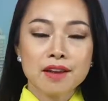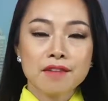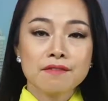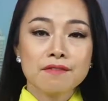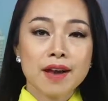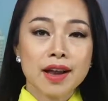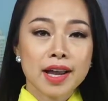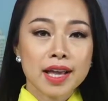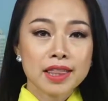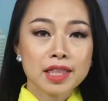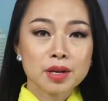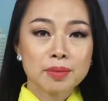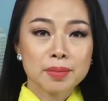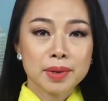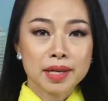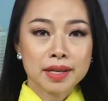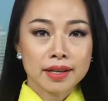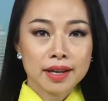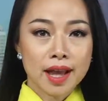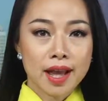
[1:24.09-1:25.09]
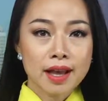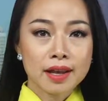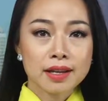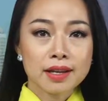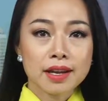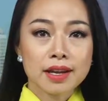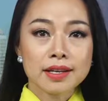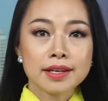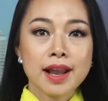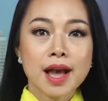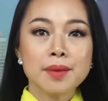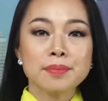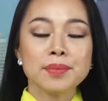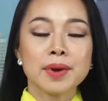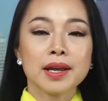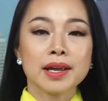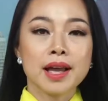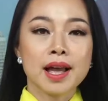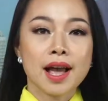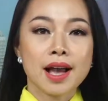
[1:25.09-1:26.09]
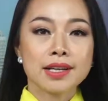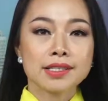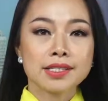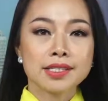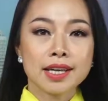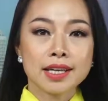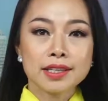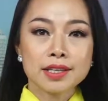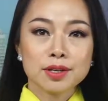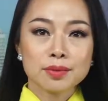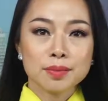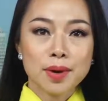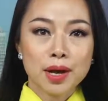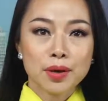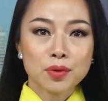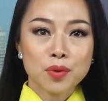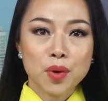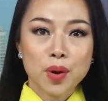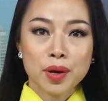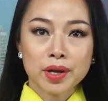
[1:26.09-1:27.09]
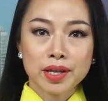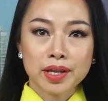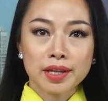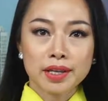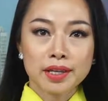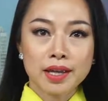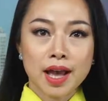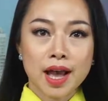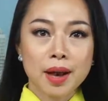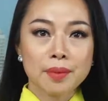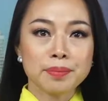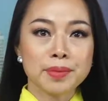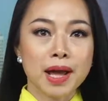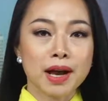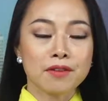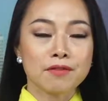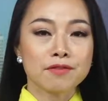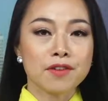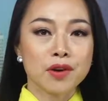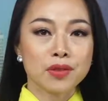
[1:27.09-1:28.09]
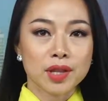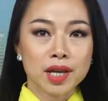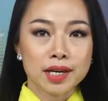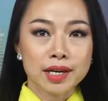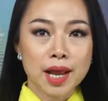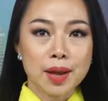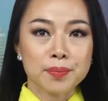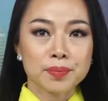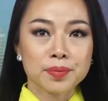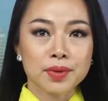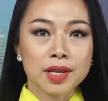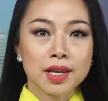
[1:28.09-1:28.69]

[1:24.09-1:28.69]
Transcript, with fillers: và các thiết bị khác đáp lại các hạn chế thương mại của Hoa Kỳ áp đặt vào tháng 5,